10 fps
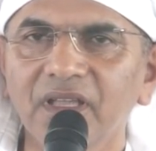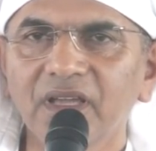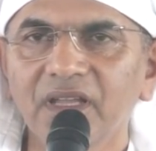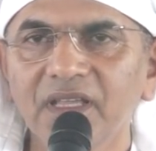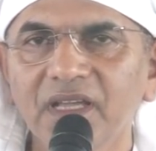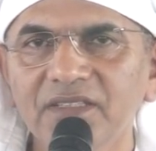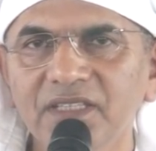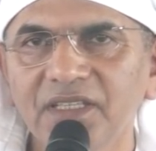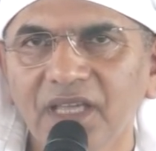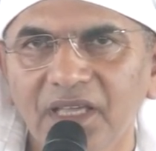कहने का
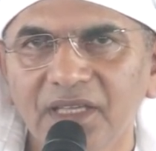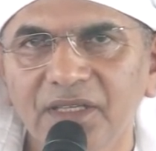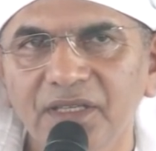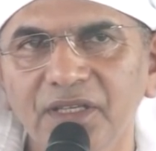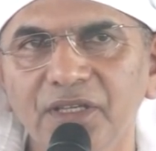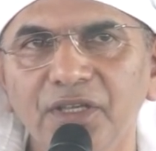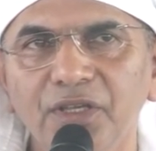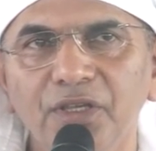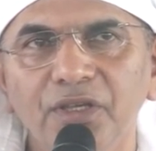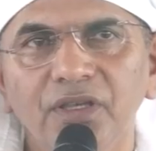ऐसे क्या है
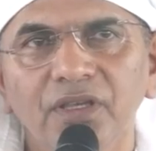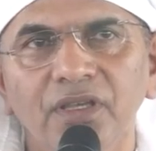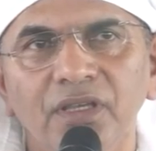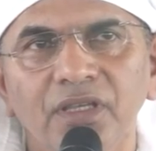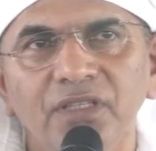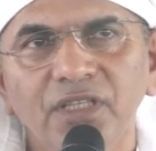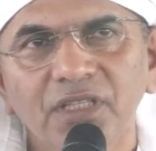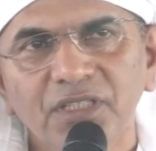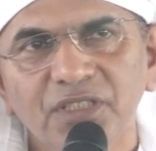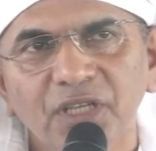
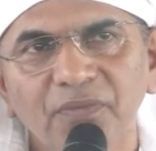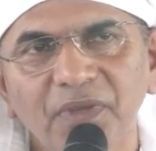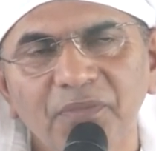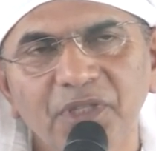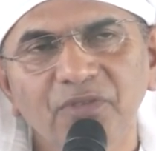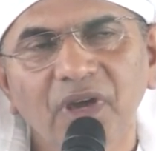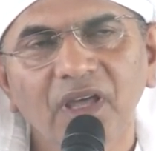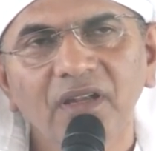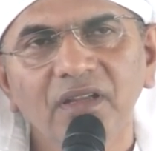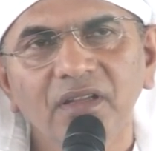यदि सभी
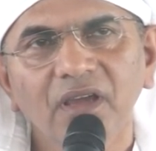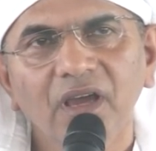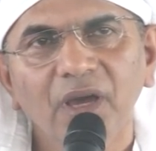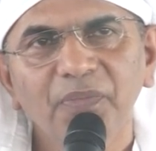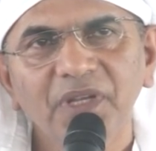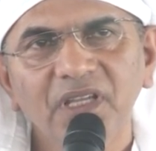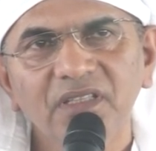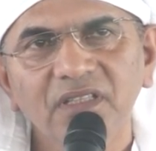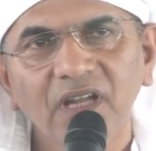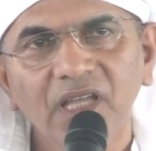विद्वान अपनी
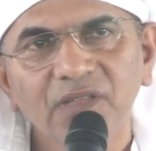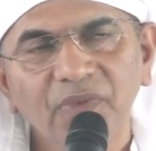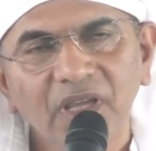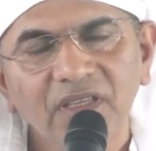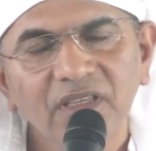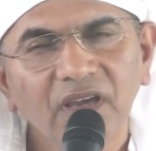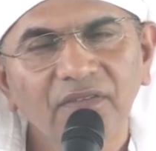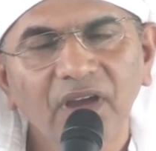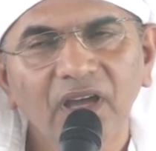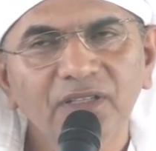अंतरात्मा की
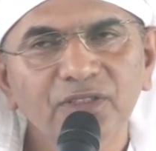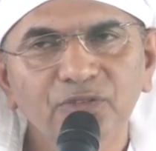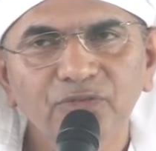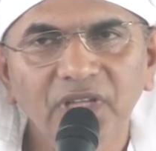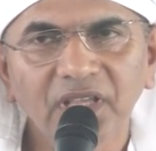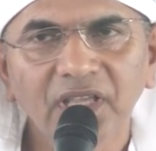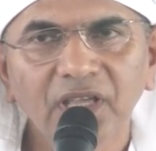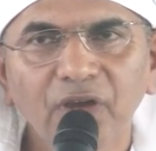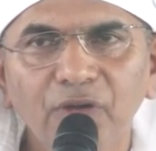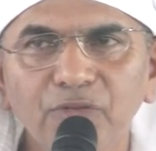आवाज़ सुने
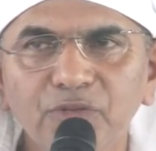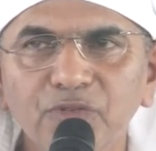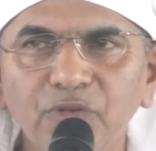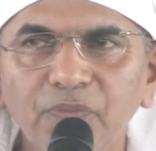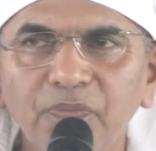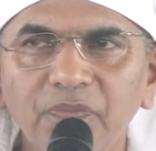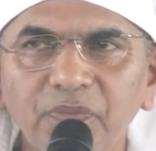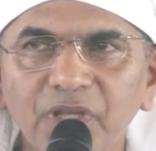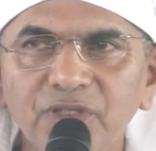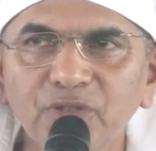और उसको
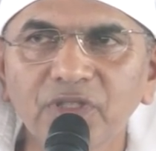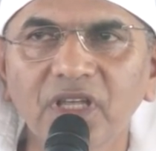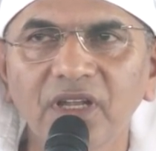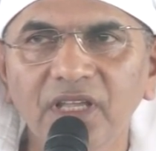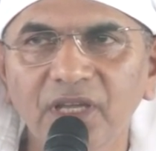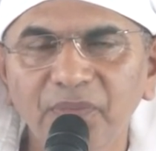प्रस्तुत करने का